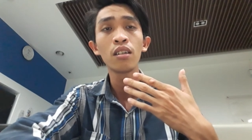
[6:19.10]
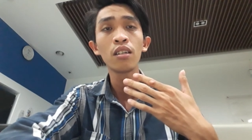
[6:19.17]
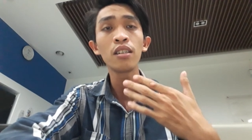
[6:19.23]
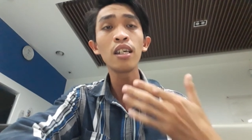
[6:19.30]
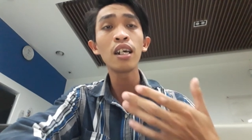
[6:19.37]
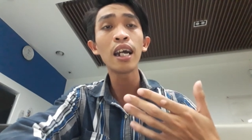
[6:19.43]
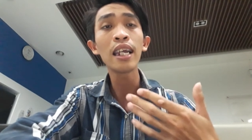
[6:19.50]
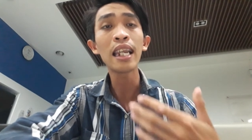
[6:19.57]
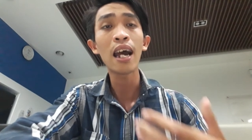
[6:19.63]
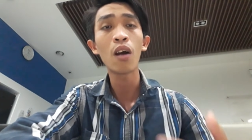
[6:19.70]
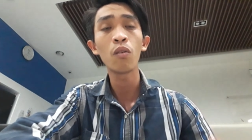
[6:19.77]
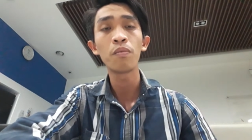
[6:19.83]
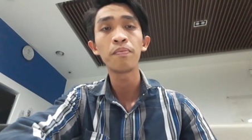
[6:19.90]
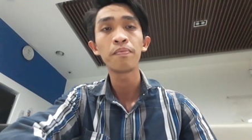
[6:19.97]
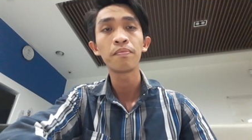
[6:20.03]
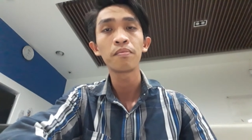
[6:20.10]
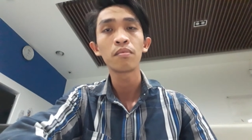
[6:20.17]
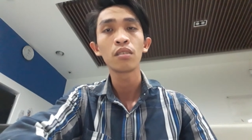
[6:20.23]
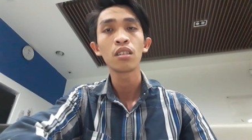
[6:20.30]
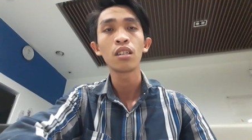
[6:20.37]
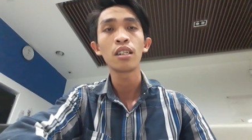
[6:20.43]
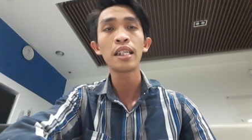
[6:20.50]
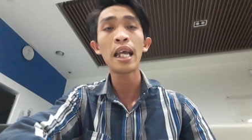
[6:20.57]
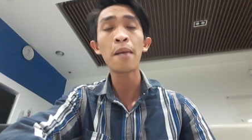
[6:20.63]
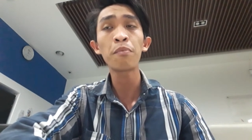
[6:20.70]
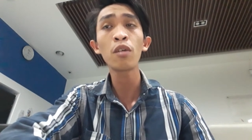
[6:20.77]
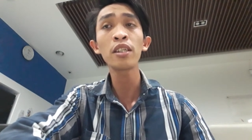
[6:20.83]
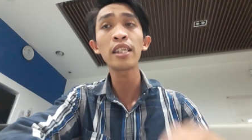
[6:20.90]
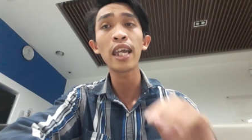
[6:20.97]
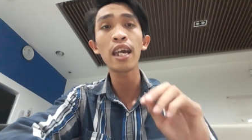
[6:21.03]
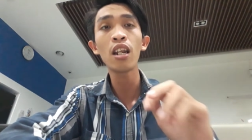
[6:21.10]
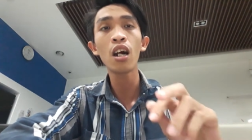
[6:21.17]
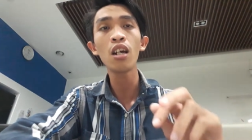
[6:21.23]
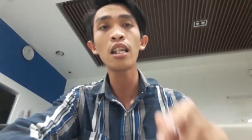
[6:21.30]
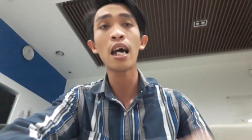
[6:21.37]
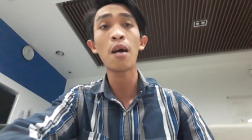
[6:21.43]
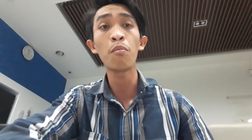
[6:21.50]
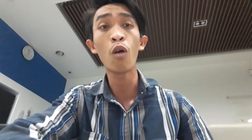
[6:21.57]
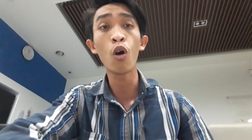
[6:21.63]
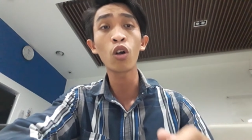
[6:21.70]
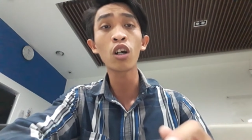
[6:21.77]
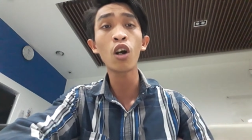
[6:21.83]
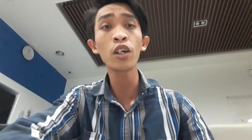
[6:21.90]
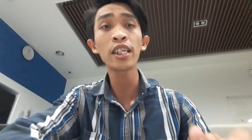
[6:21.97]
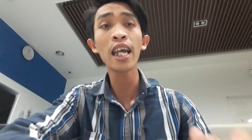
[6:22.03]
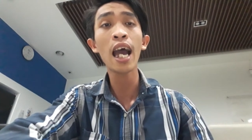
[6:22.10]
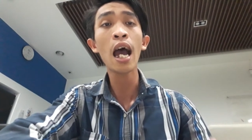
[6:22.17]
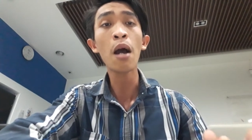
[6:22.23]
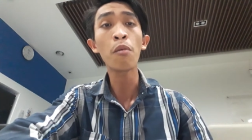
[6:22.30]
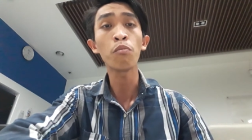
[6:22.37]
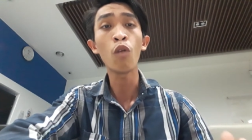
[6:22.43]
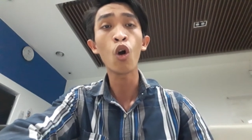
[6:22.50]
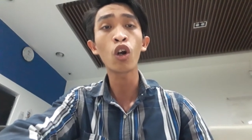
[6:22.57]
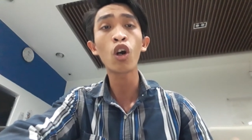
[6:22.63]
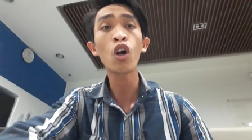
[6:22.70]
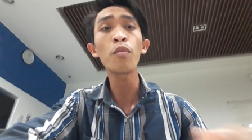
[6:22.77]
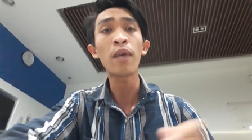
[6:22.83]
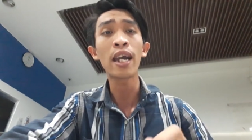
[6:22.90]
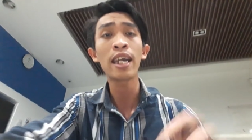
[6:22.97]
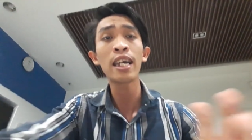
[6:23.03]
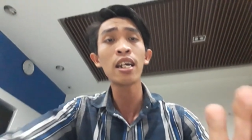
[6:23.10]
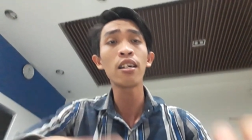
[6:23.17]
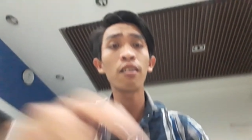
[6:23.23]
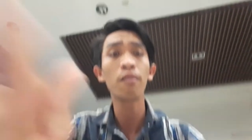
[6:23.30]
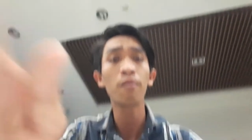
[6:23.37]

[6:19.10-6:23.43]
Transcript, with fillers: như thế nào năm đứa trẻ đó là mồ côi cha mồ côi mẹ